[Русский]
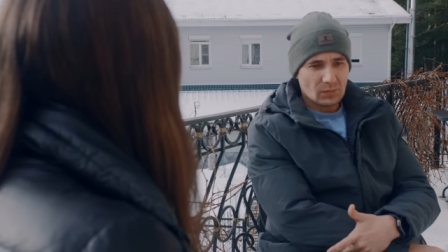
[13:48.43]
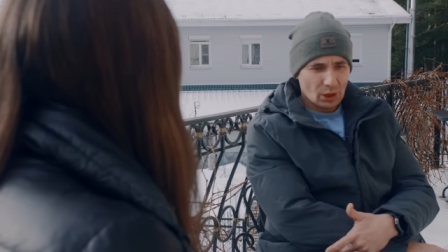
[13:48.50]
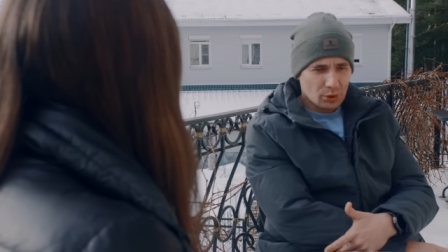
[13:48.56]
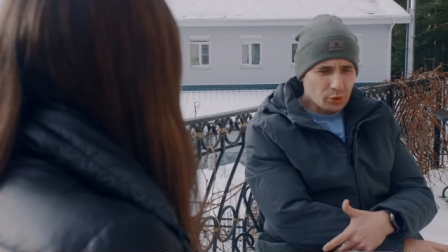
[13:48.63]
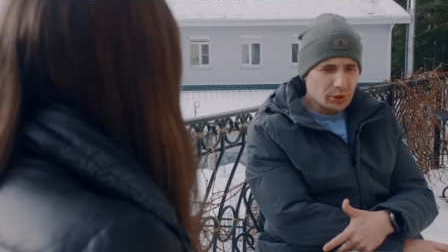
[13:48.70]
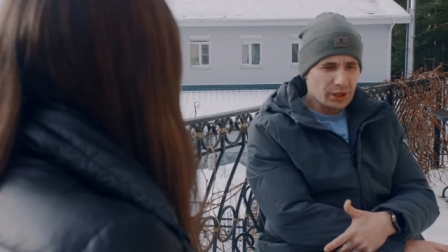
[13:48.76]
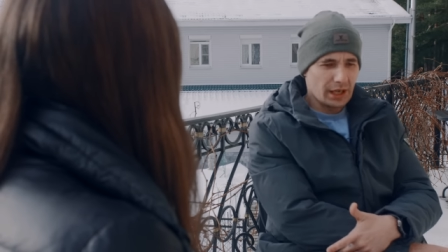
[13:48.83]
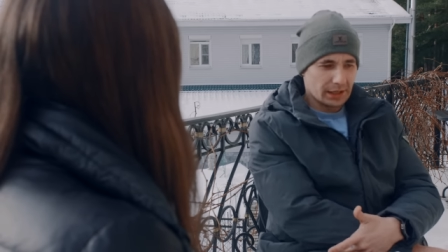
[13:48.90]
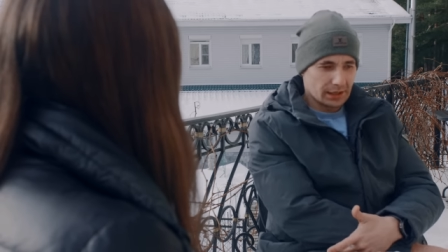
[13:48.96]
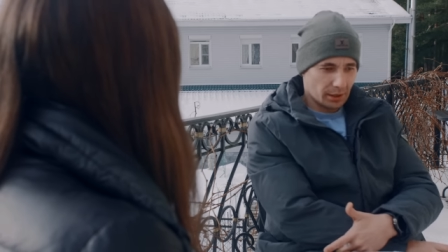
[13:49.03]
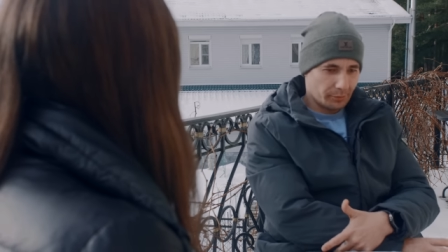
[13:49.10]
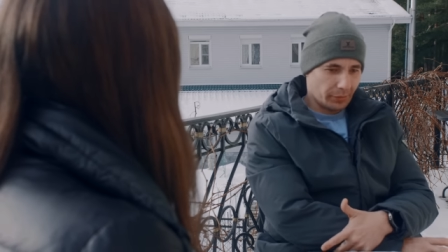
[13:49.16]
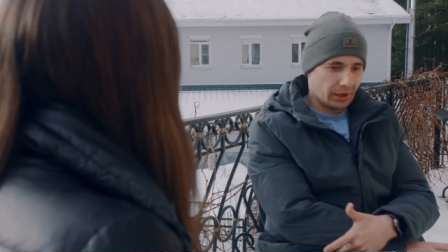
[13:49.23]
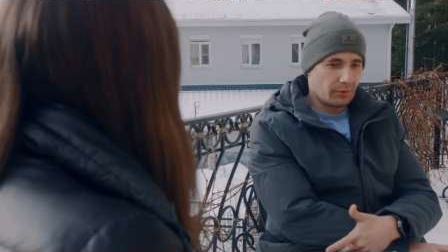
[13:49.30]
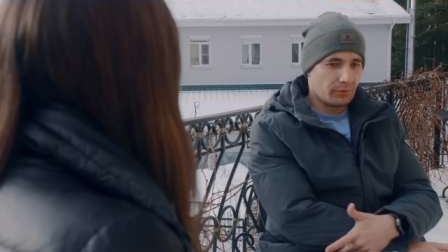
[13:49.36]
Ну, ей
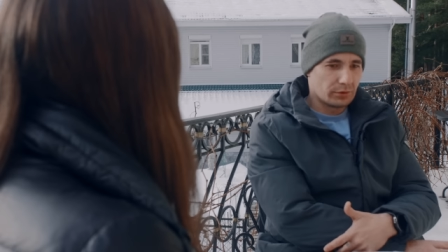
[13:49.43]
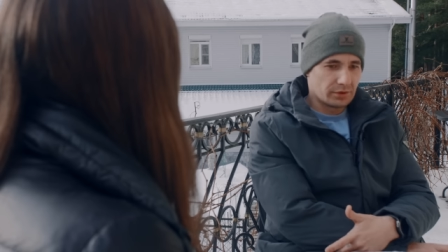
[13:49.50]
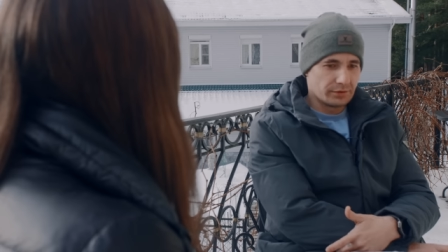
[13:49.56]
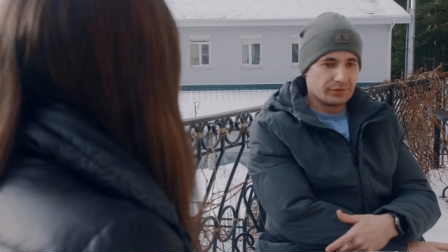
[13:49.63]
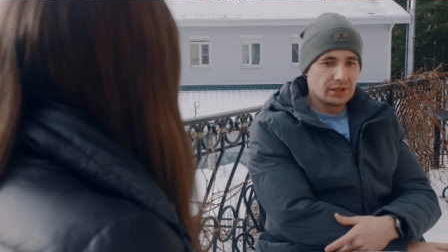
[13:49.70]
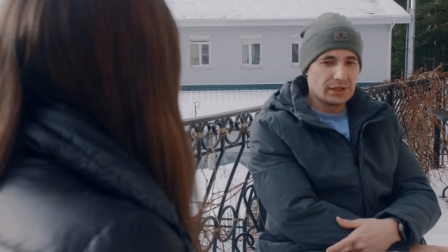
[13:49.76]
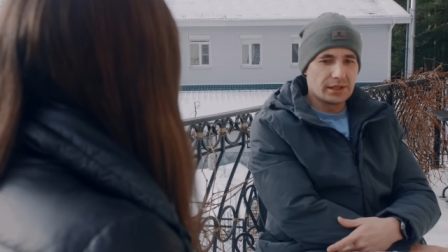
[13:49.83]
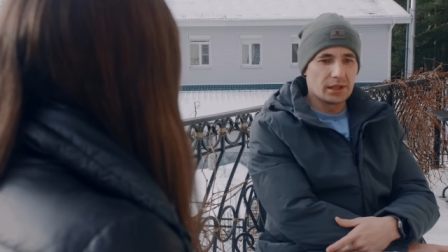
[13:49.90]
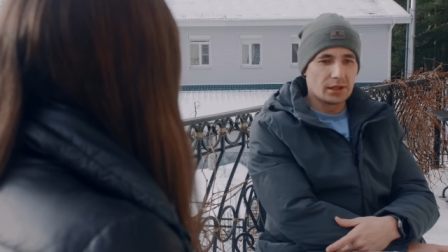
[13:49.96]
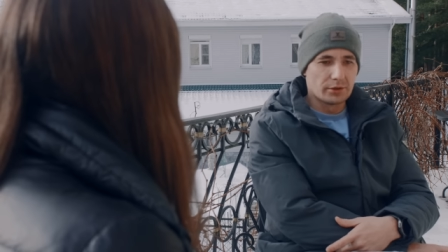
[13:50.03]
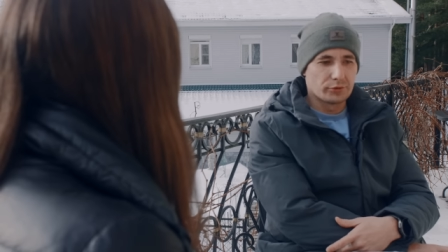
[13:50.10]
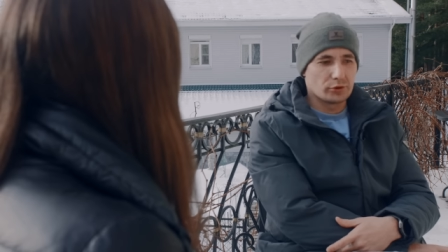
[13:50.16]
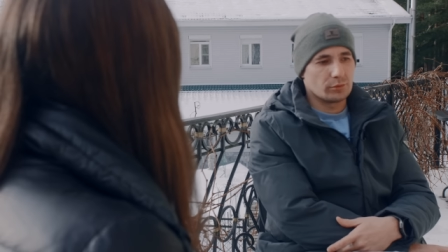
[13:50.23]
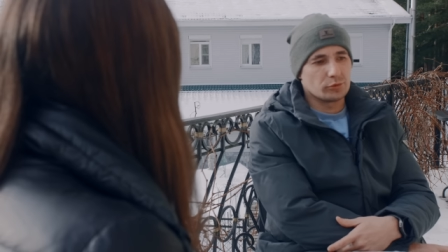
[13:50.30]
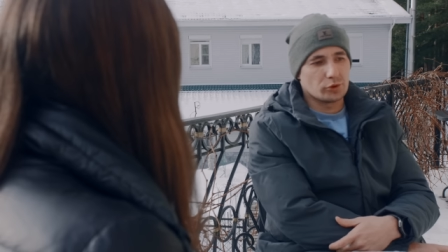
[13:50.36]
так прям вот внедрили
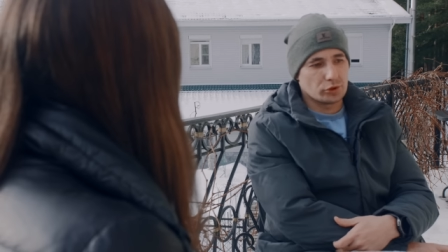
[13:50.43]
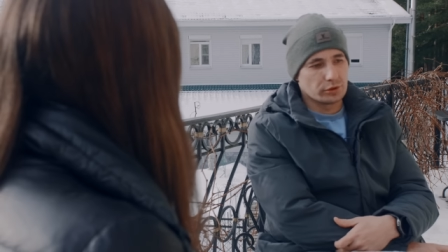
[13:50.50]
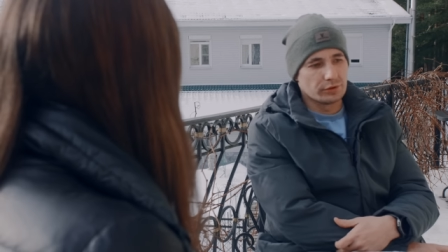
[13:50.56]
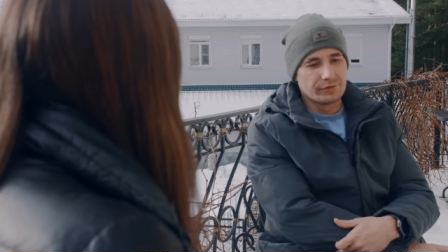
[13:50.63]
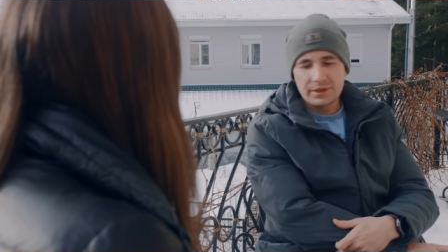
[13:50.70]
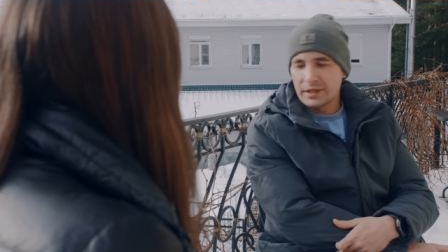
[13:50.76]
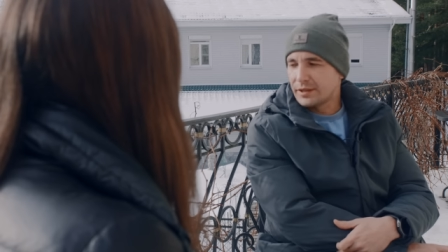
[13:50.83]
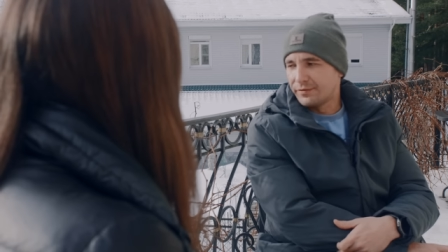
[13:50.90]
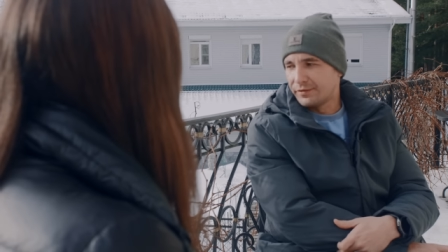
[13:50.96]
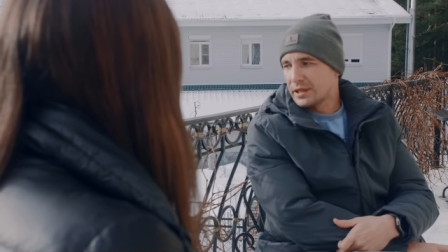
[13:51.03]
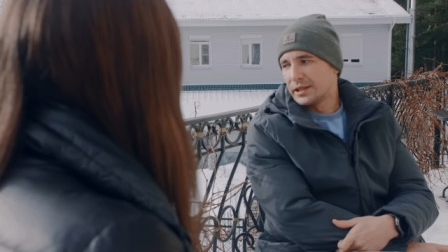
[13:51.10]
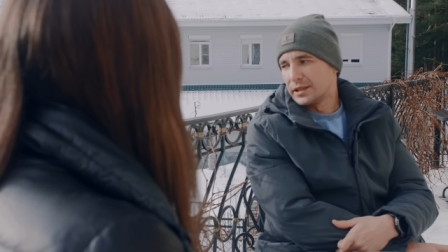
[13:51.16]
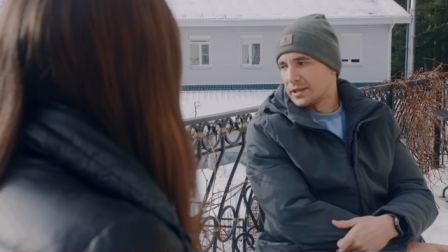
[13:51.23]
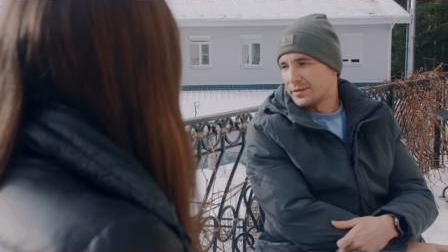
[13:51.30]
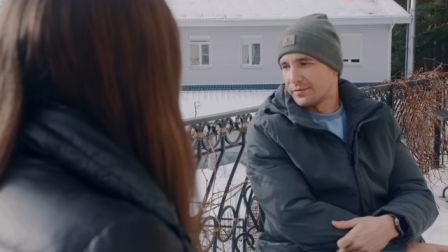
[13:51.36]
в том, то, что вы,
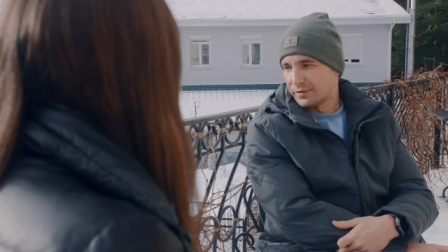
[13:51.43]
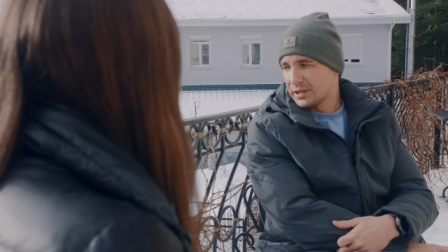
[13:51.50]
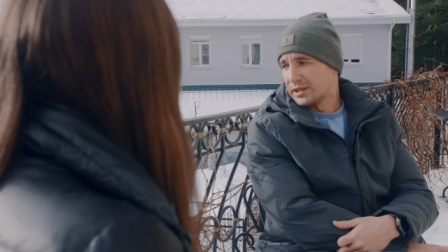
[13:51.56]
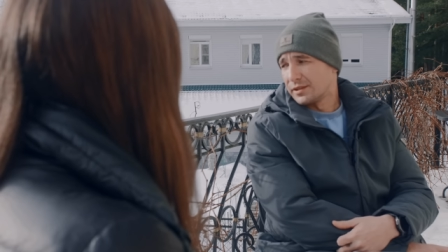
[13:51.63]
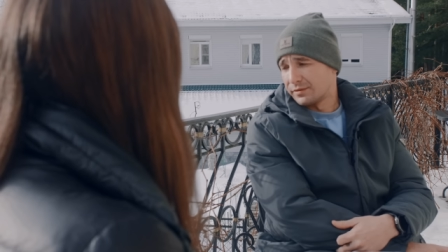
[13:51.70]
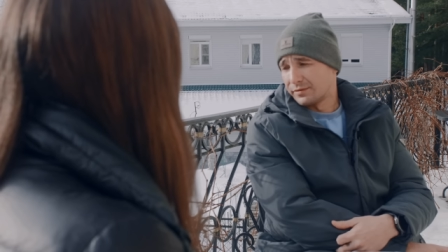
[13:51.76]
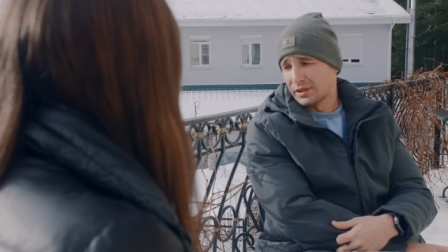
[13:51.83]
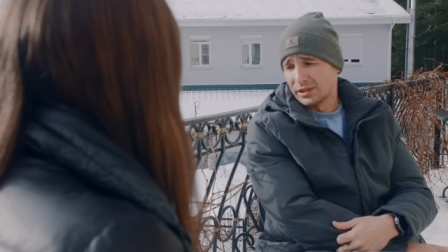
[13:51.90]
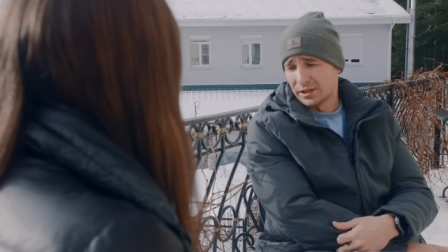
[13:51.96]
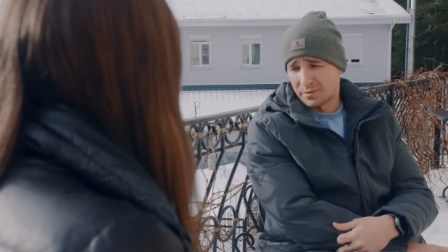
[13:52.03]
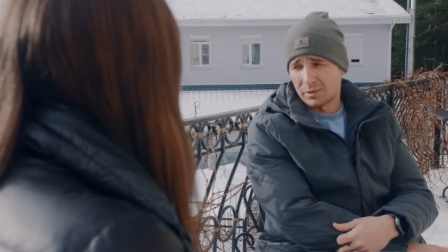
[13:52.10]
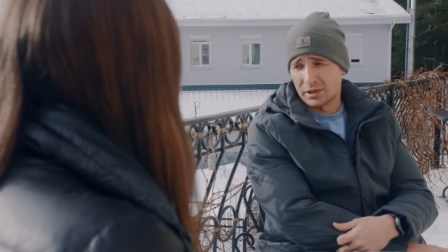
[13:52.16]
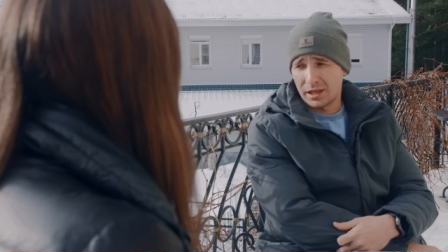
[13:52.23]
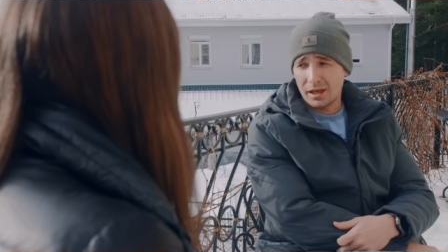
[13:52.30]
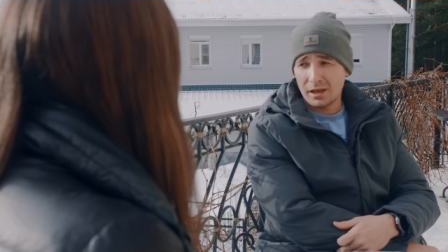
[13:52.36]
выгонить, выгнать, выгнать
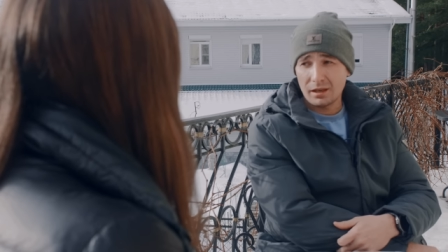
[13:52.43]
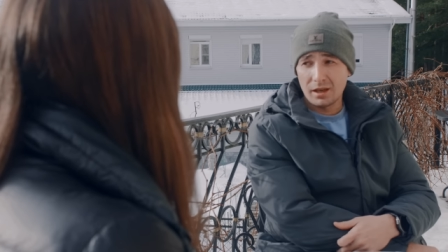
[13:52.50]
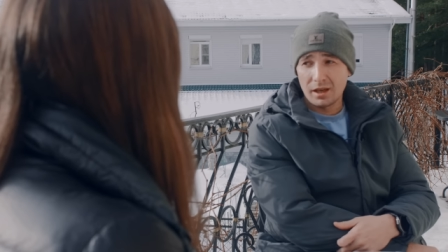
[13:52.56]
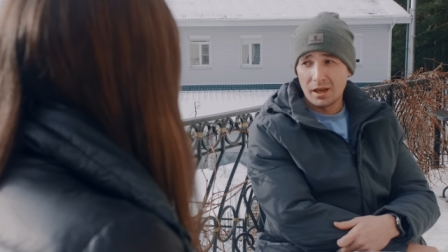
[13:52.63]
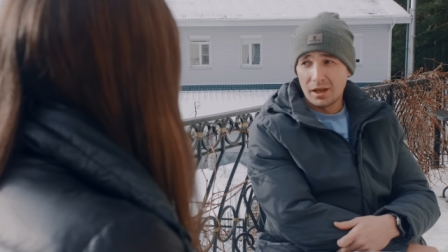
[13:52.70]
меня,